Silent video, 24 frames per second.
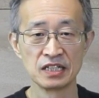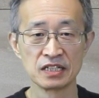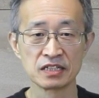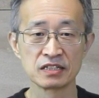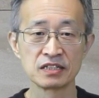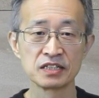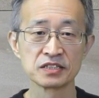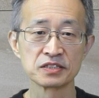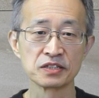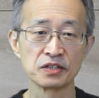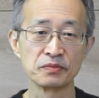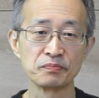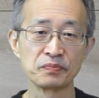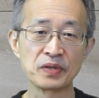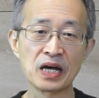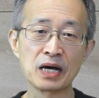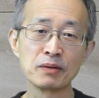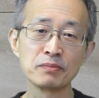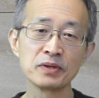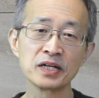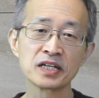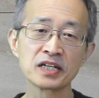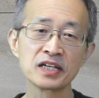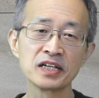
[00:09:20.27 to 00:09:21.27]
그래서
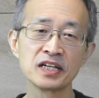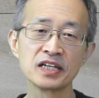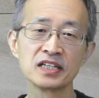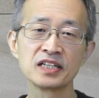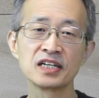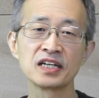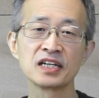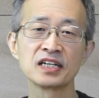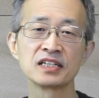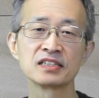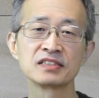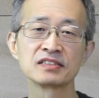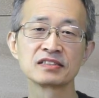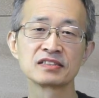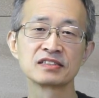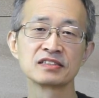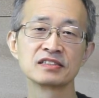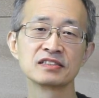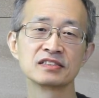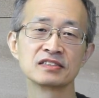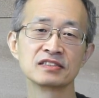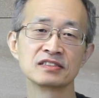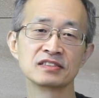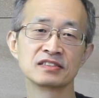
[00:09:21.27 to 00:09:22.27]
나발에 해당하는
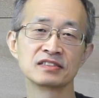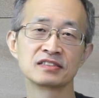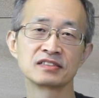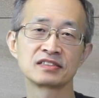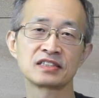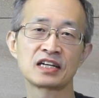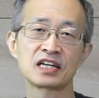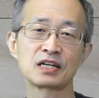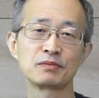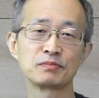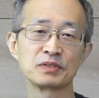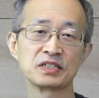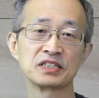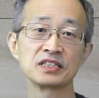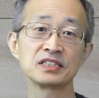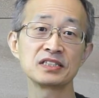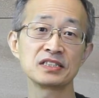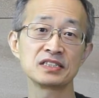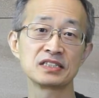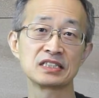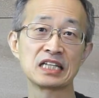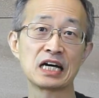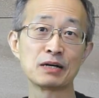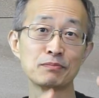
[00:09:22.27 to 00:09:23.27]
그
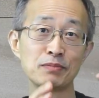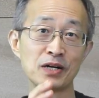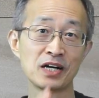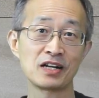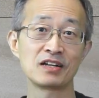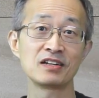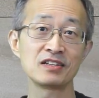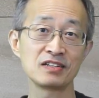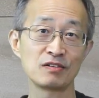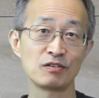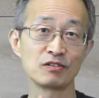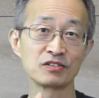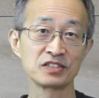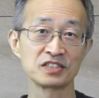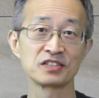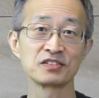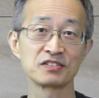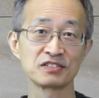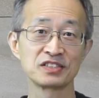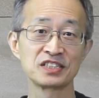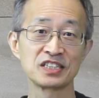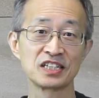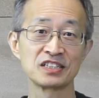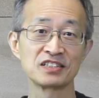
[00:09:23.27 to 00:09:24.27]
사람들, 나발,
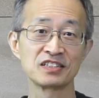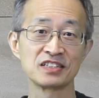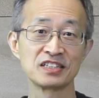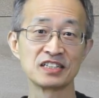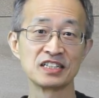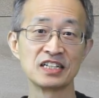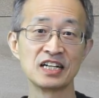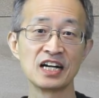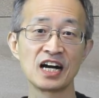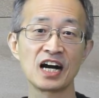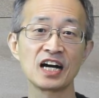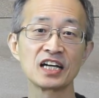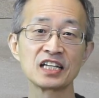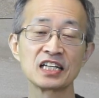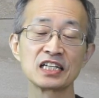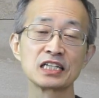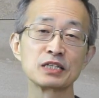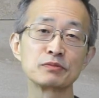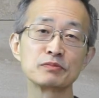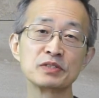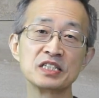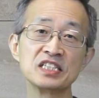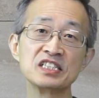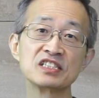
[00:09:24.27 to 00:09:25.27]
어리석은 자들,
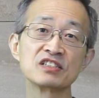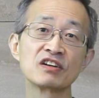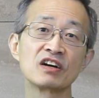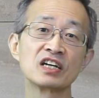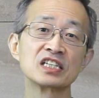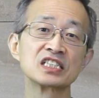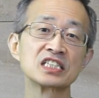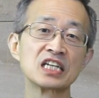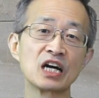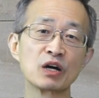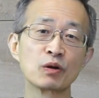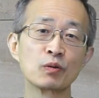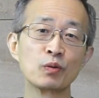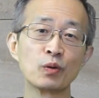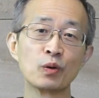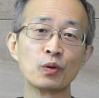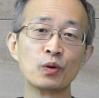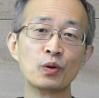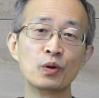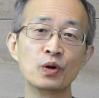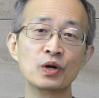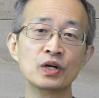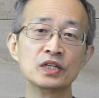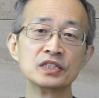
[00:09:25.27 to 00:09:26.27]
하나님을 인정하지
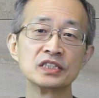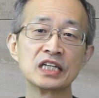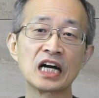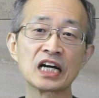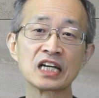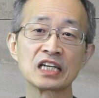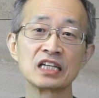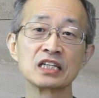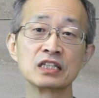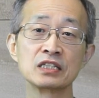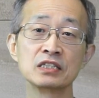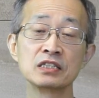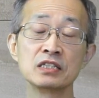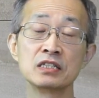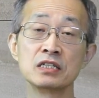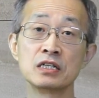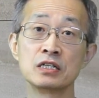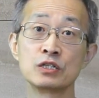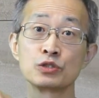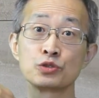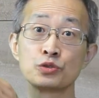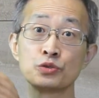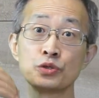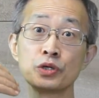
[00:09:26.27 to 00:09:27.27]
않고 자기를
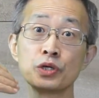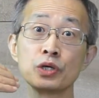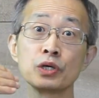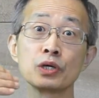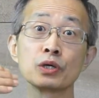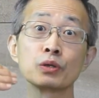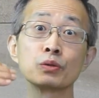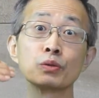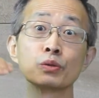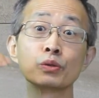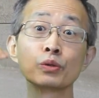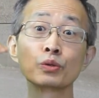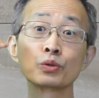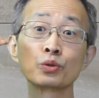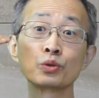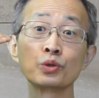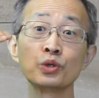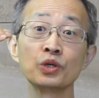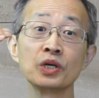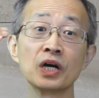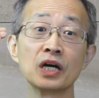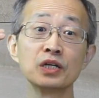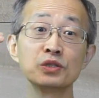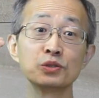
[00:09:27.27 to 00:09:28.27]
최고로
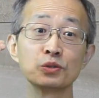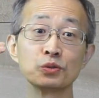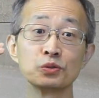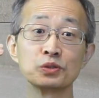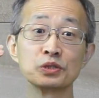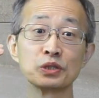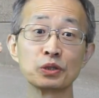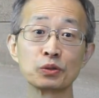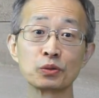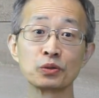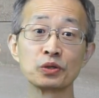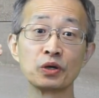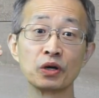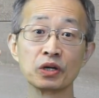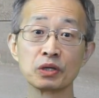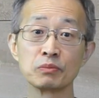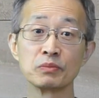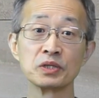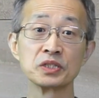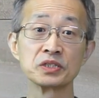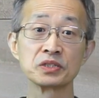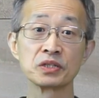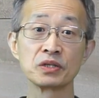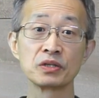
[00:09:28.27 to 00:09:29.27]
귀한 존재로
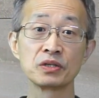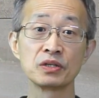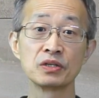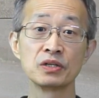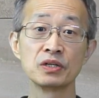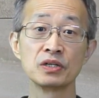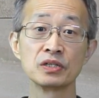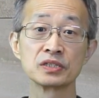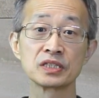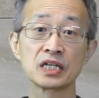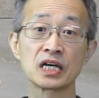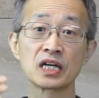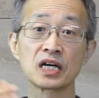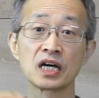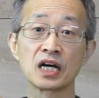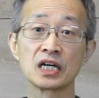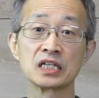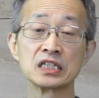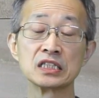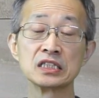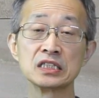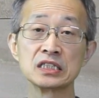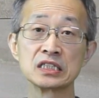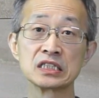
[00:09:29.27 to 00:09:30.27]
여기면서
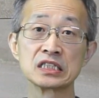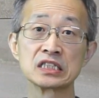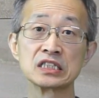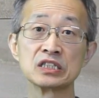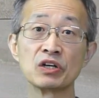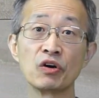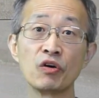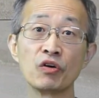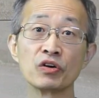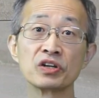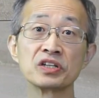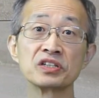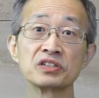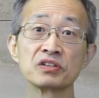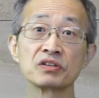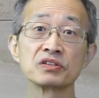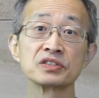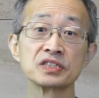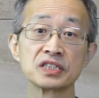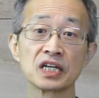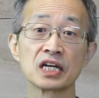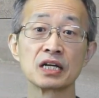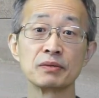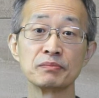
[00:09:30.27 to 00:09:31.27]
살아가는 그
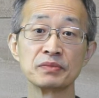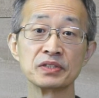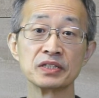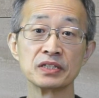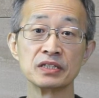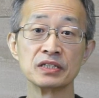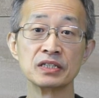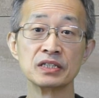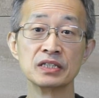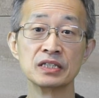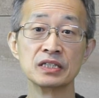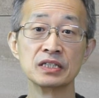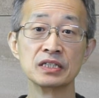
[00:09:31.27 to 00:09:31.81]
어리석은 사람들